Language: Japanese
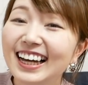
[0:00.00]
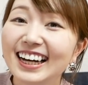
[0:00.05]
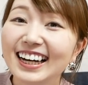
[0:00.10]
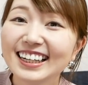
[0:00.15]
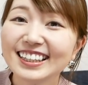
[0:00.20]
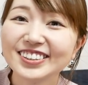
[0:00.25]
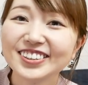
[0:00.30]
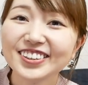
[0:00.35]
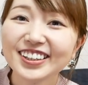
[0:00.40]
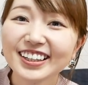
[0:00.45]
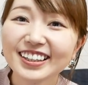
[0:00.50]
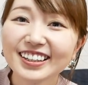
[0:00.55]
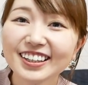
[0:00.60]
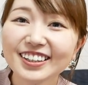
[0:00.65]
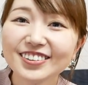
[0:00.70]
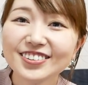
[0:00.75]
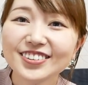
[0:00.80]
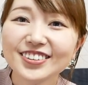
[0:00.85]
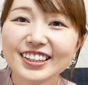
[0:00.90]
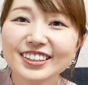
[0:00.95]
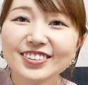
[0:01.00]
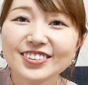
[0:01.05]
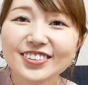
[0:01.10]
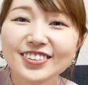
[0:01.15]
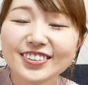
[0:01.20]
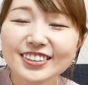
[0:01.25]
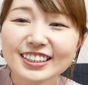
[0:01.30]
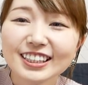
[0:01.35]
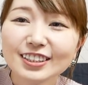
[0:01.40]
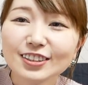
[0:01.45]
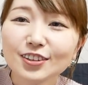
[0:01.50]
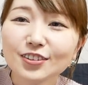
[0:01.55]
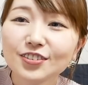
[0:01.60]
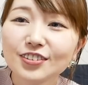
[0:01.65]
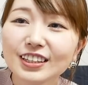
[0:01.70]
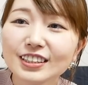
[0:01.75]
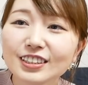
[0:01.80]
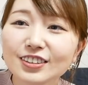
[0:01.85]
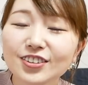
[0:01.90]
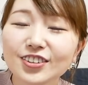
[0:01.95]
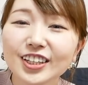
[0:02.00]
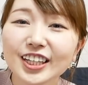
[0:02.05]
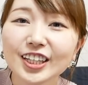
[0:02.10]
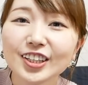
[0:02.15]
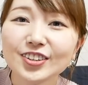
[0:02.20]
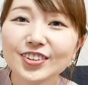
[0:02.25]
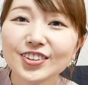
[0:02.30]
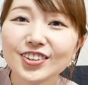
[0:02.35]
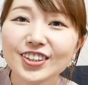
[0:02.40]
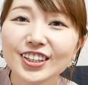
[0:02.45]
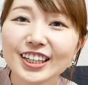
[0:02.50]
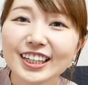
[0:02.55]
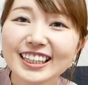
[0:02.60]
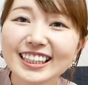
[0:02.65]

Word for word: あこれ結構あのセゾンファクトリーの